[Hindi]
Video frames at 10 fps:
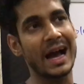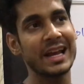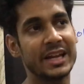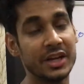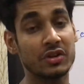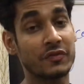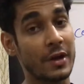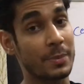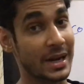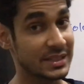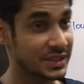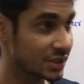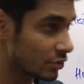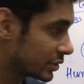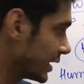हाई हीट ऑफ
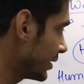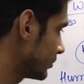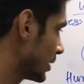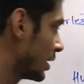वेपराइजेशन होता है